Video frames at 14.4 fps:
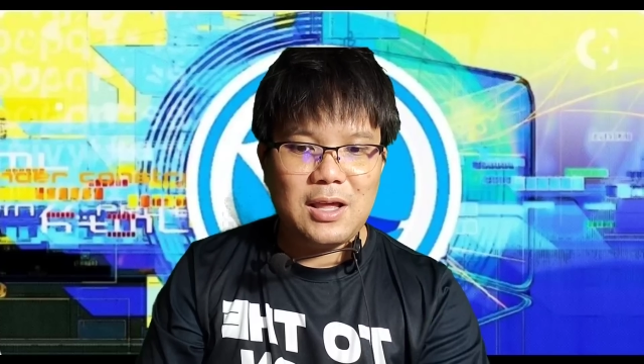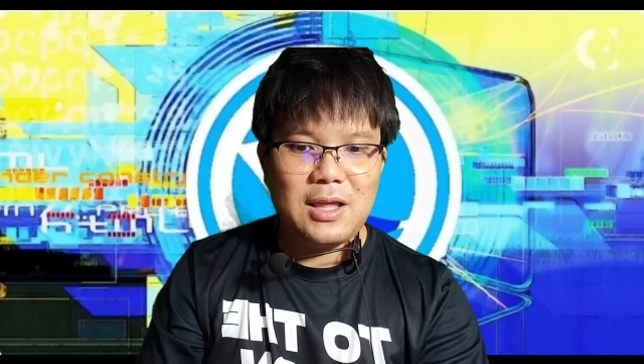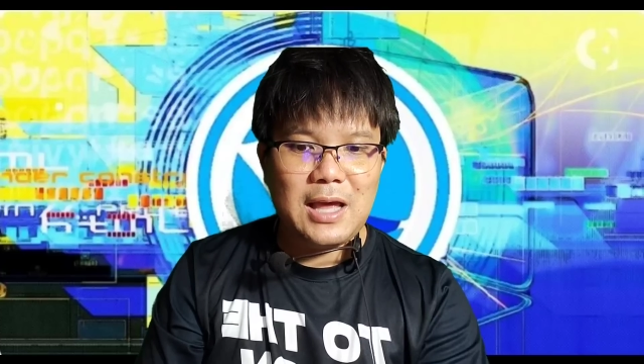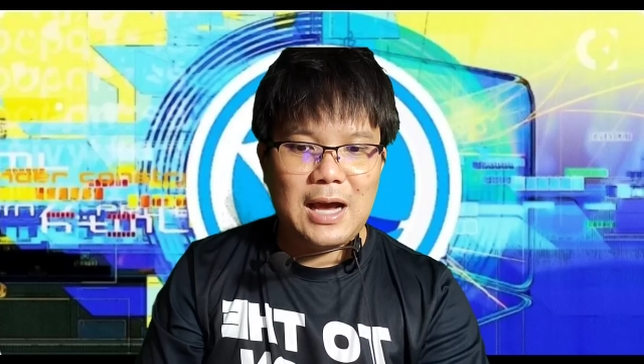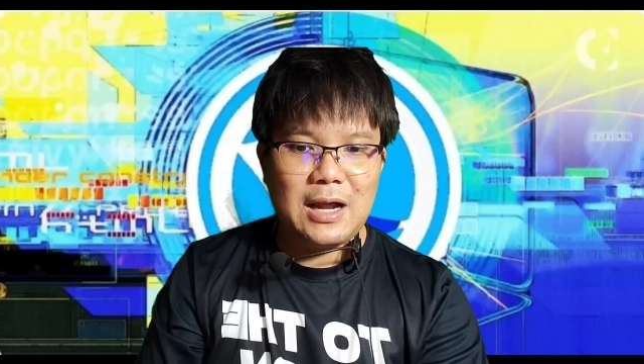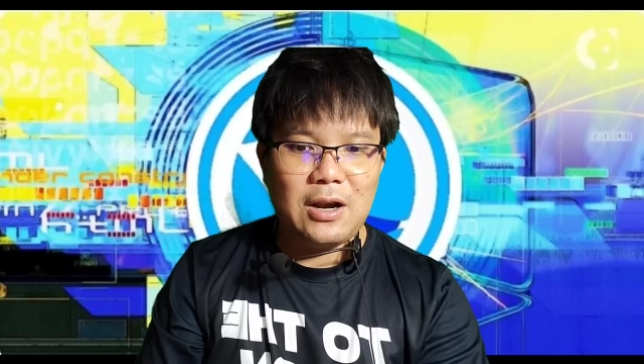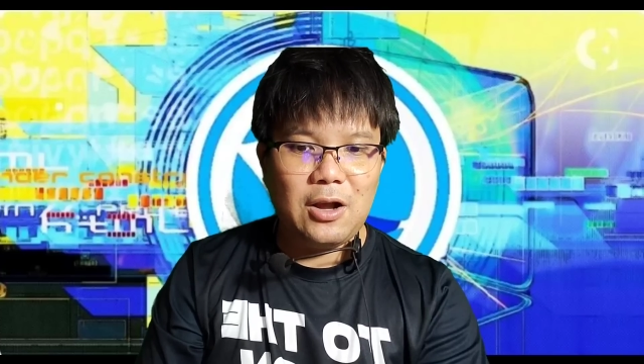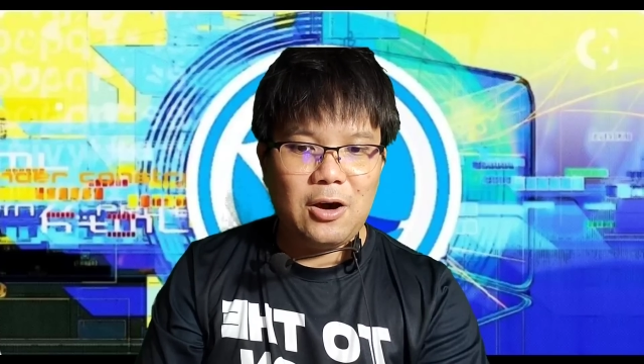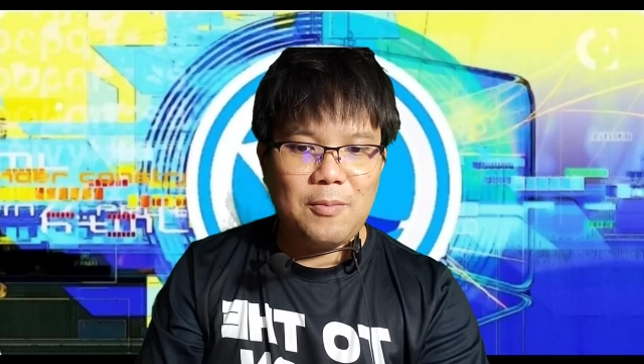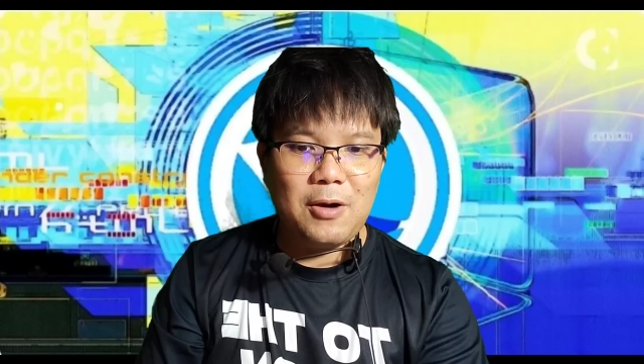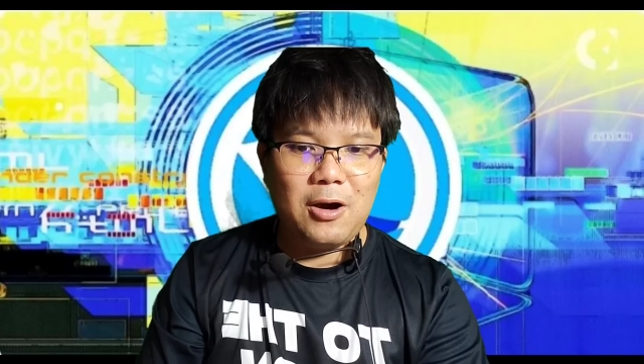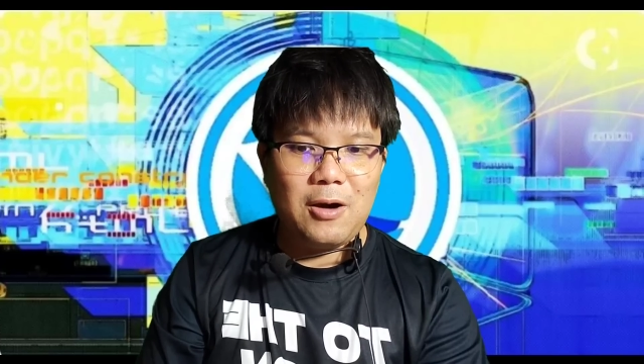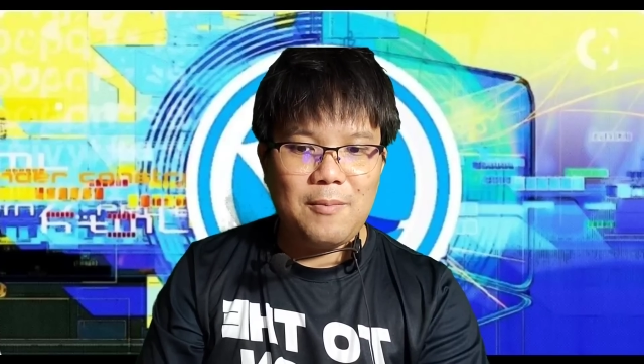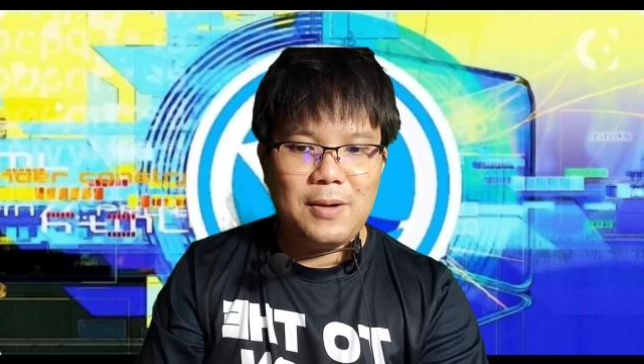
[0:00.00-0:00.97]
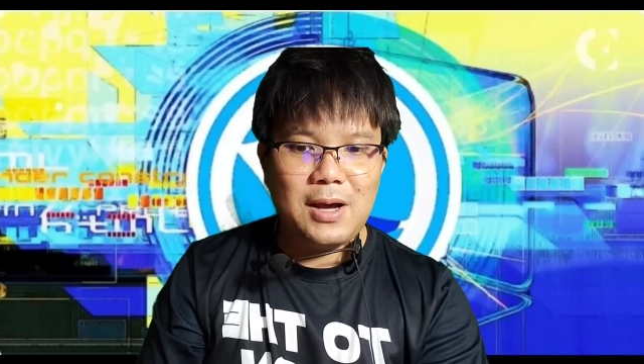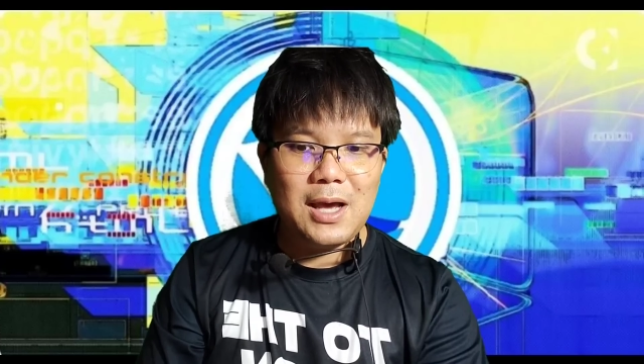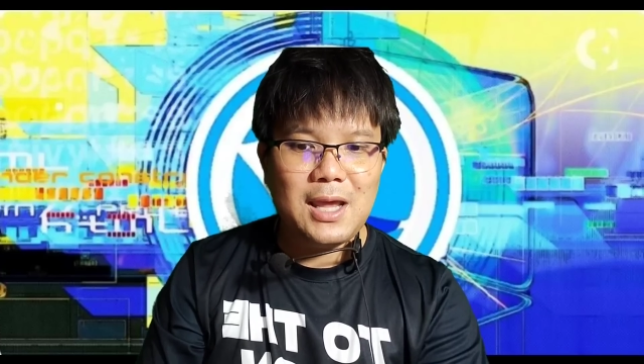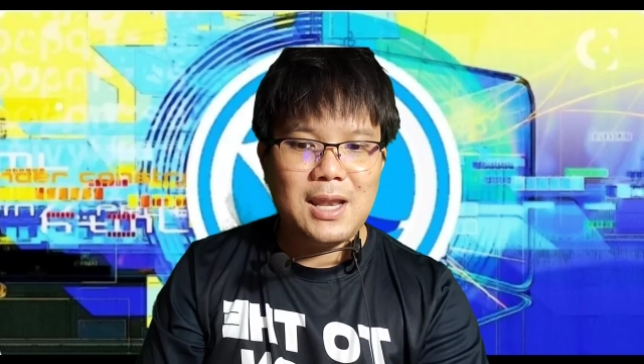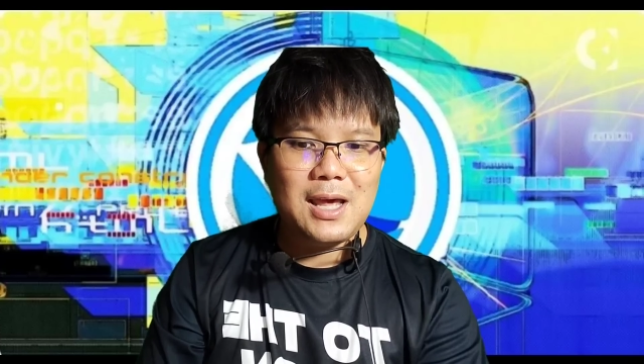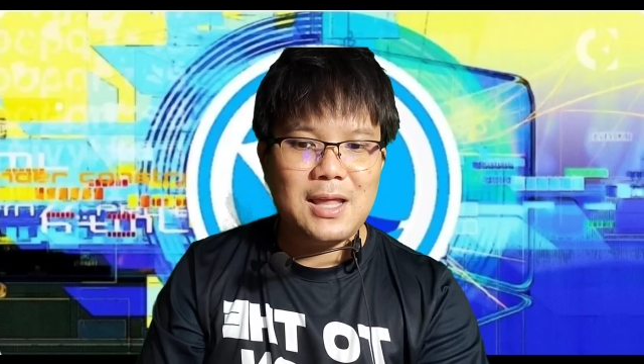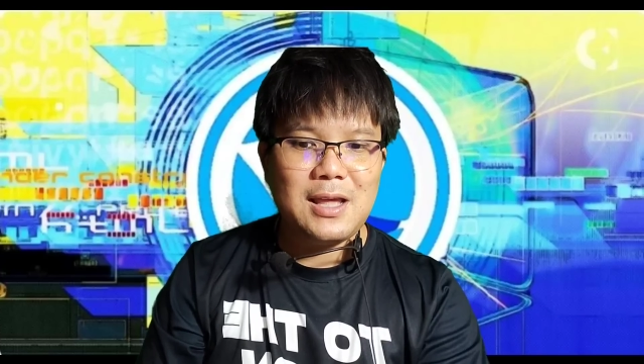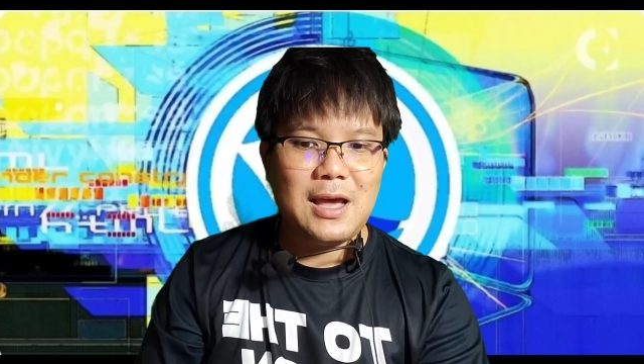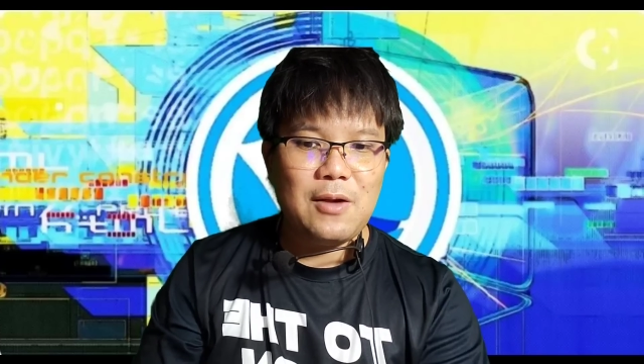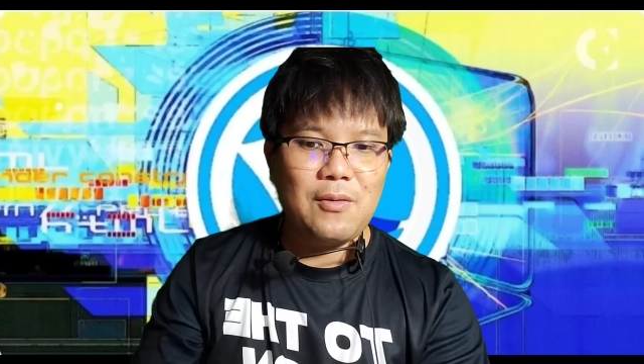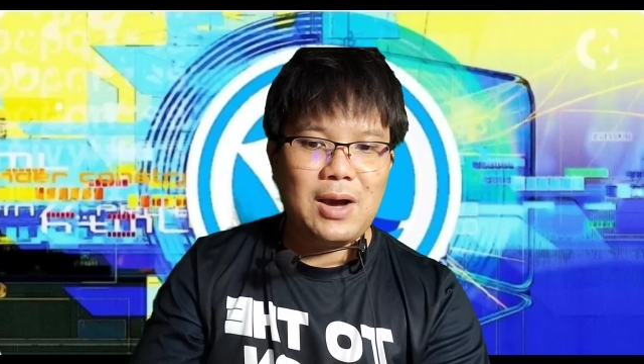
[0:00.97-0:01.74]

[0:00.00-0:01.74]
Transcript: อย่างรอบคอบเพื่อให้แน่ใจ